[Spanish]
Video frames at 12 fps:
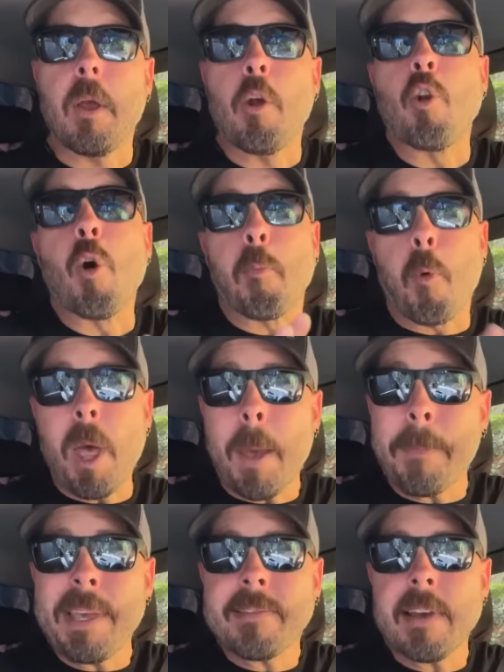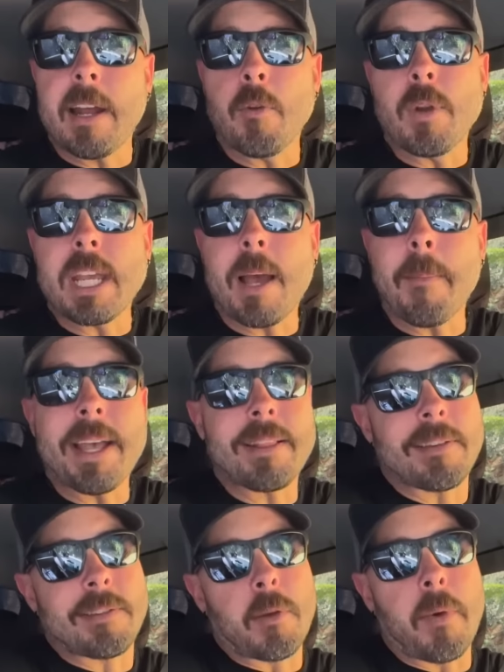Lo puedes pisar
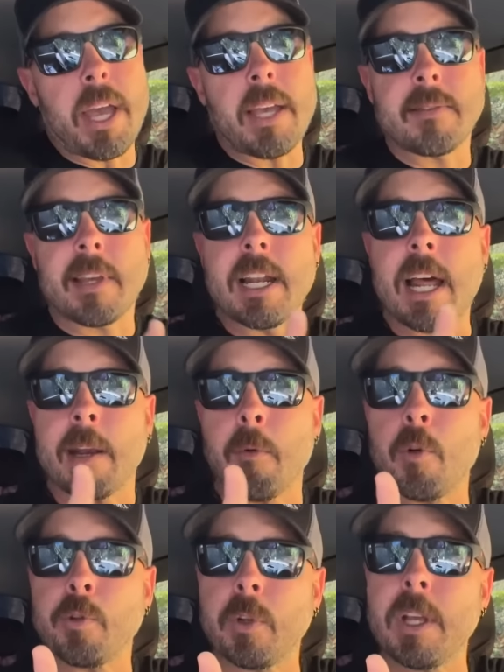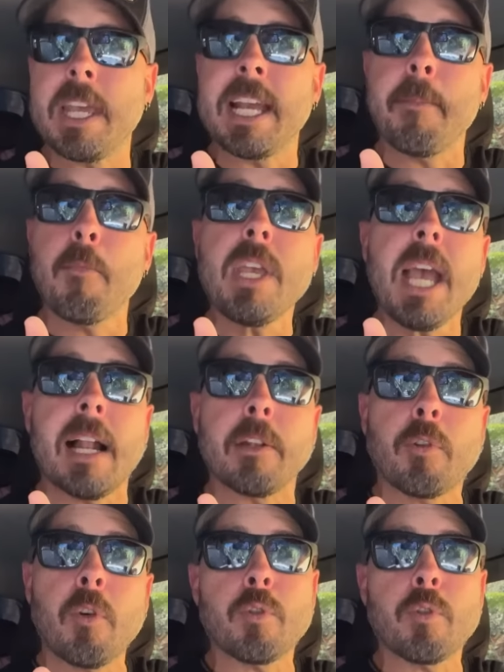únicamente si ves que las revoluciones llegan muy alto,